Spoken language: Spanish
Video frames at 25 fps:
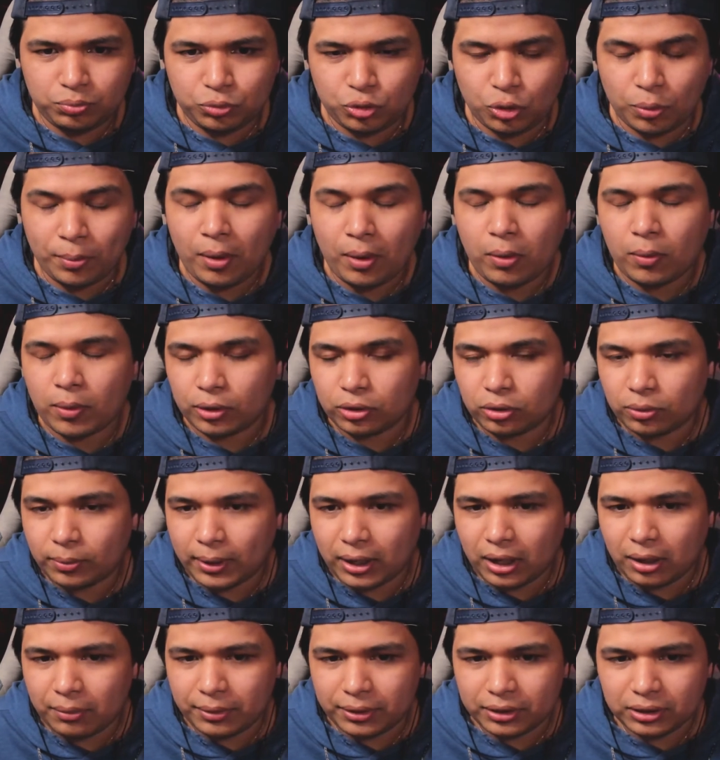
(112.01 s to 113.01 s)
yo me acuerdo
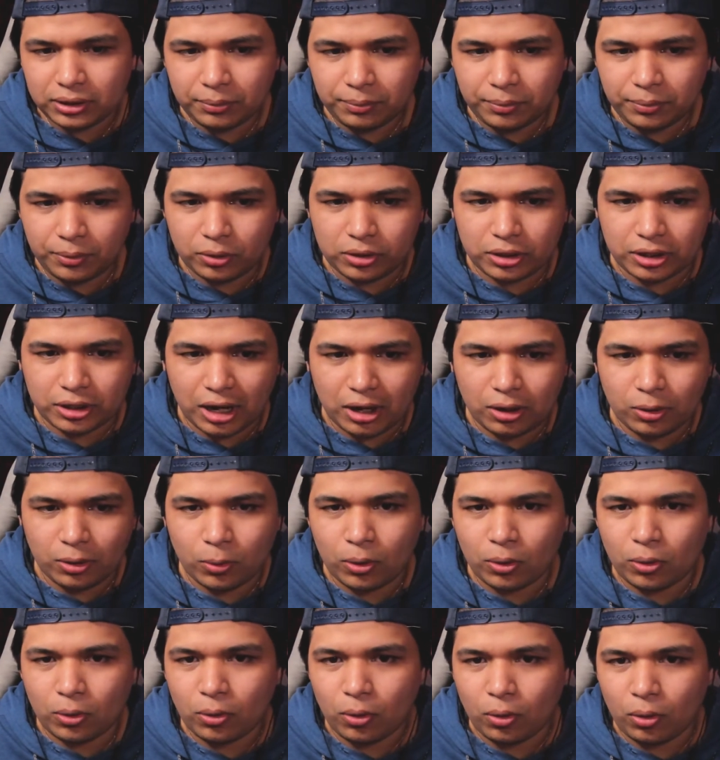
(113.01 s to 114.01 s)
vagamente, pero ya
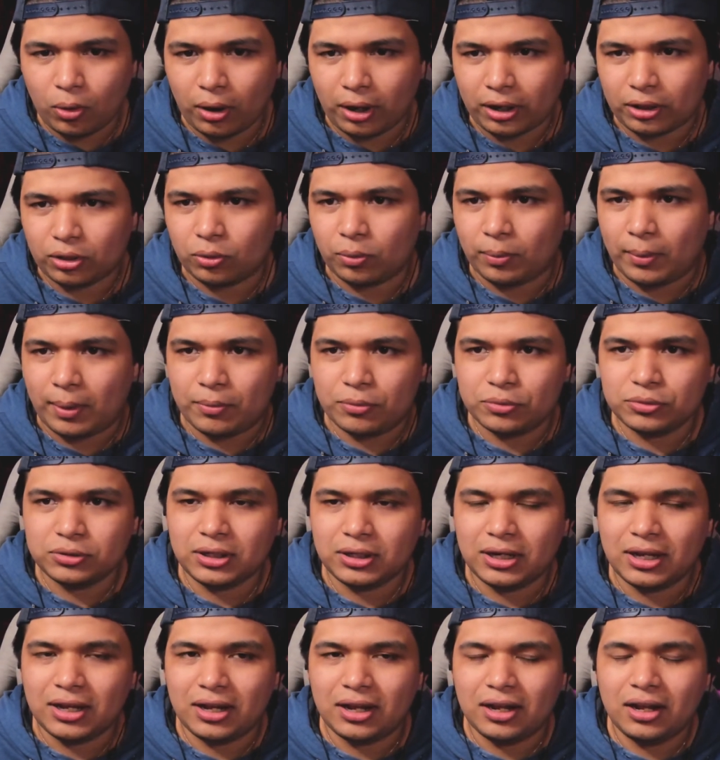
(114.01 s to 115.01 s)
luego retomamos
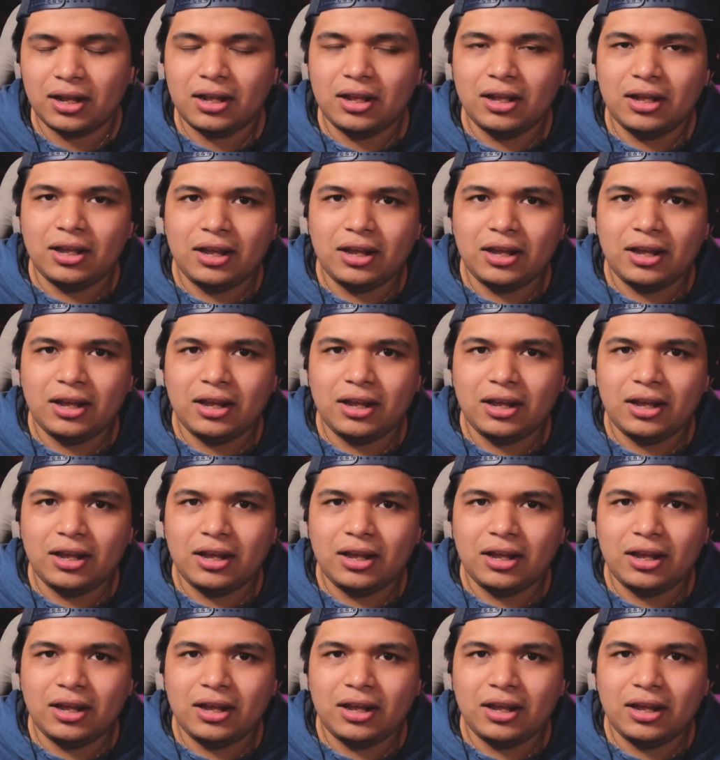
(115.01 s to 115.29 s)
la,